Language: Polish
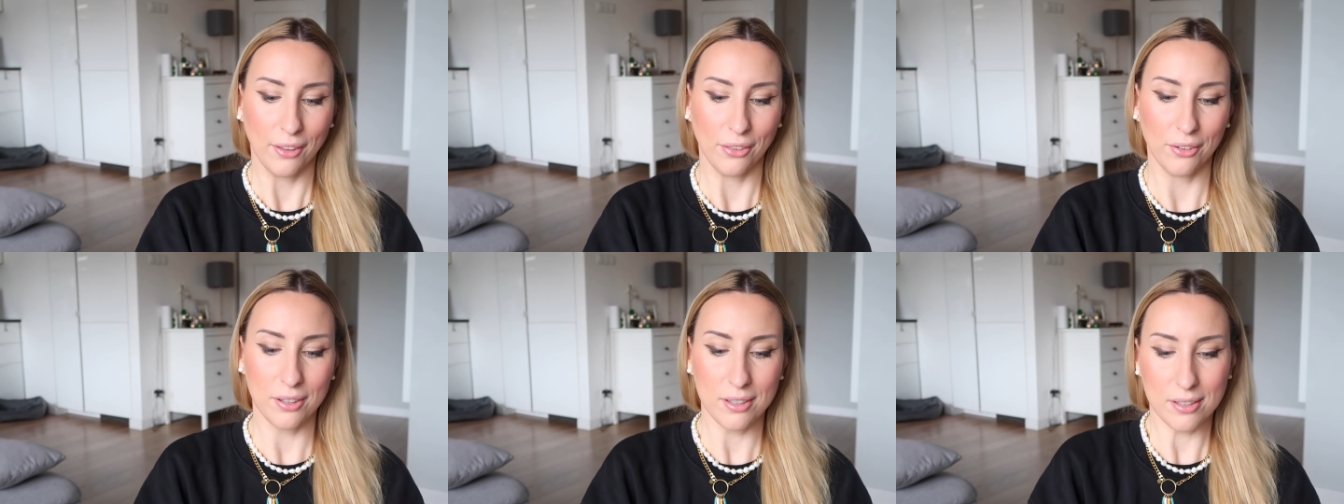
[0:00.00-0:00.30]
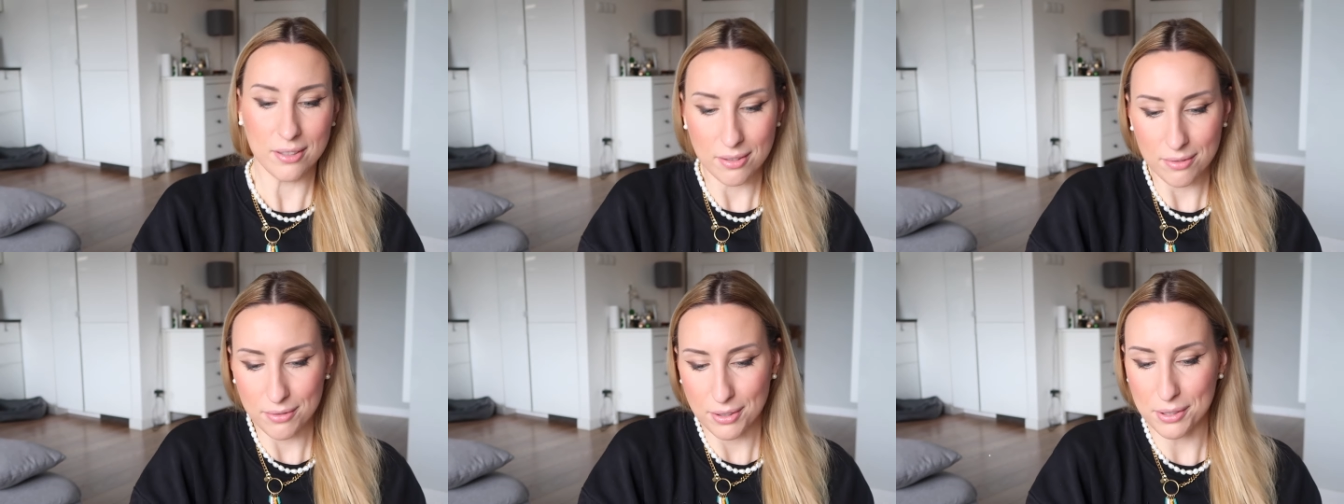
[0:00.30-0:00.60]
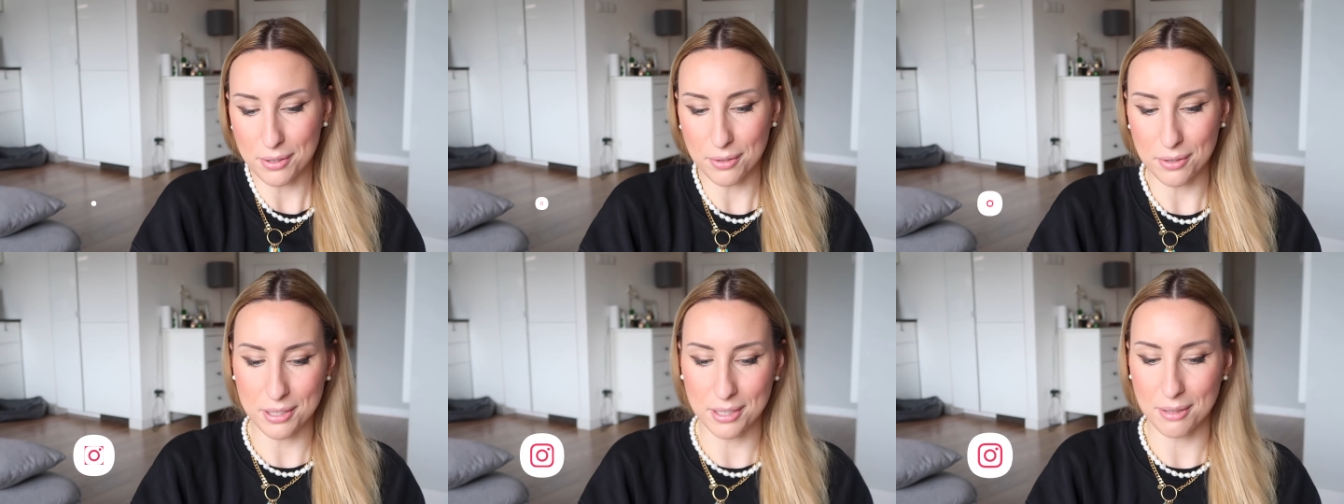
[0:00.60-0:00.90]
no i w
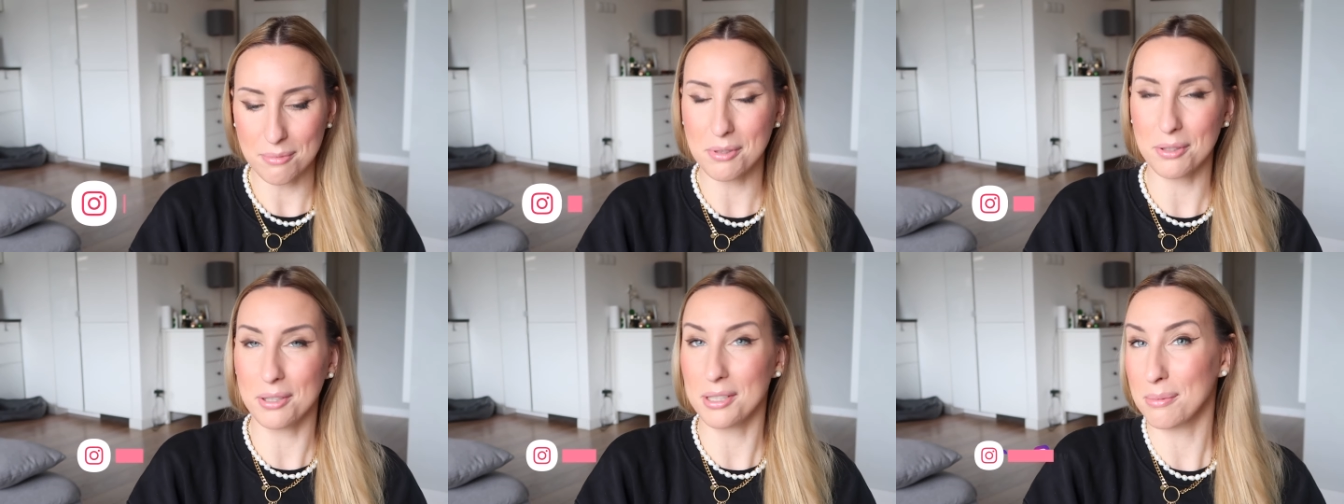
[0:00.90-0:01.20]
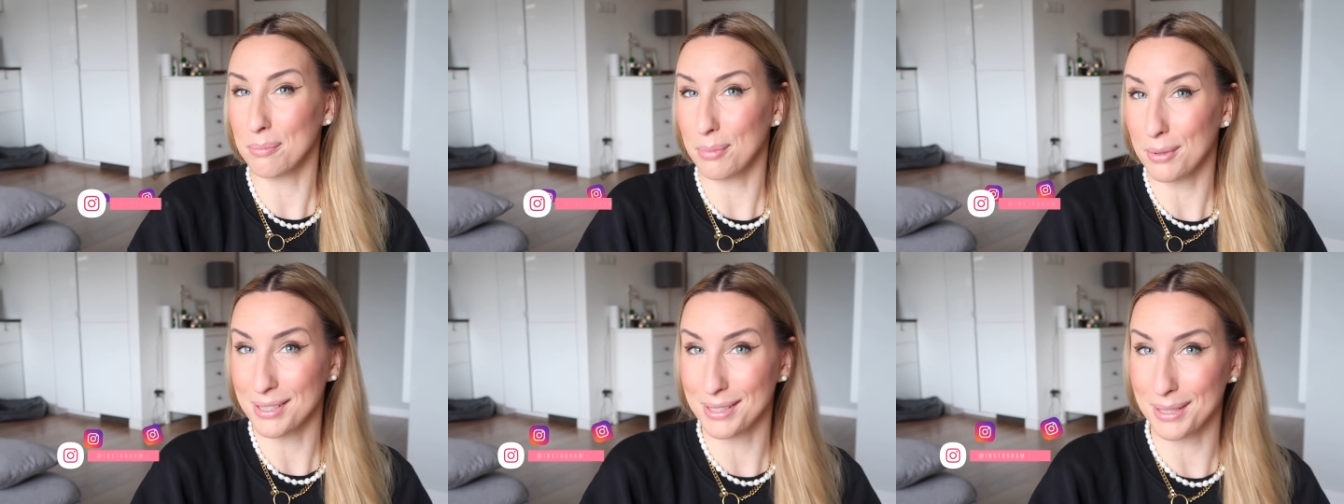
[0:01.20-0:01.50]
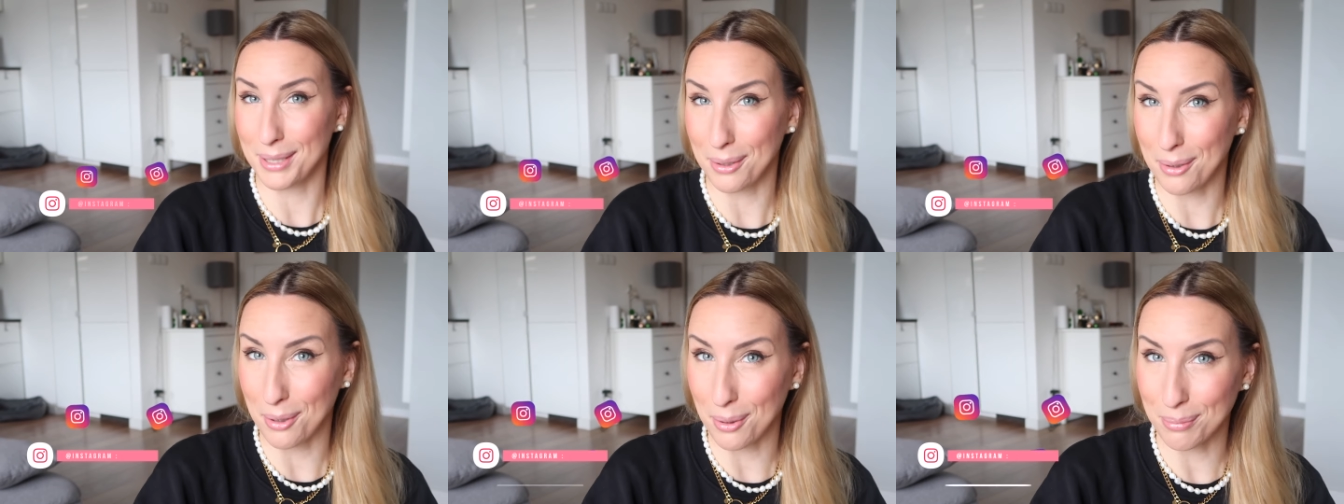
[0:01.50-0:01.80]
związku z tym, że to jest box
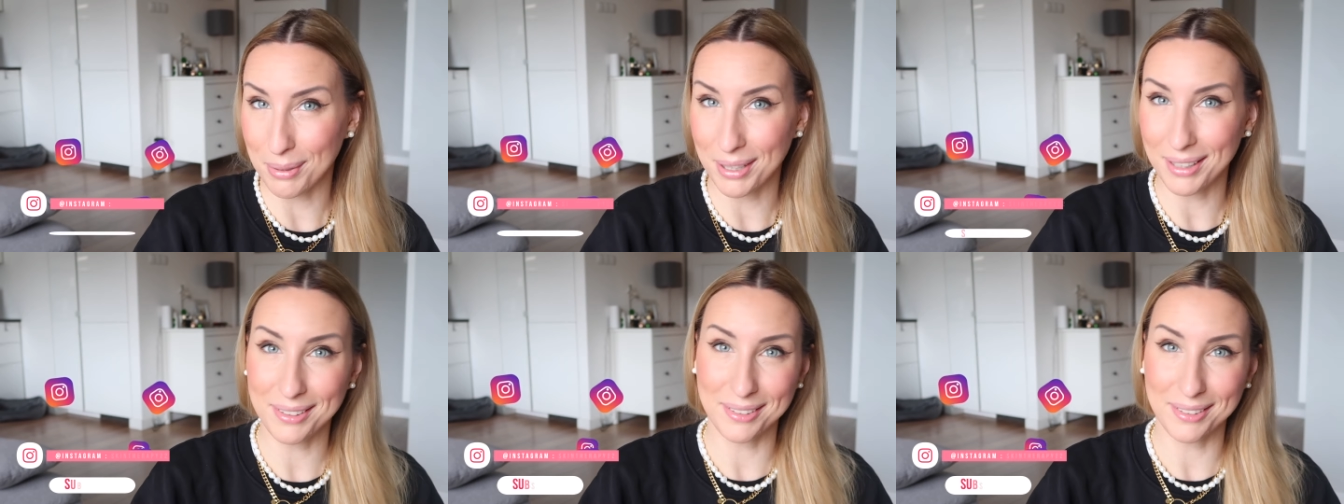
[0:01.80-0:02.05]
dla kobiet,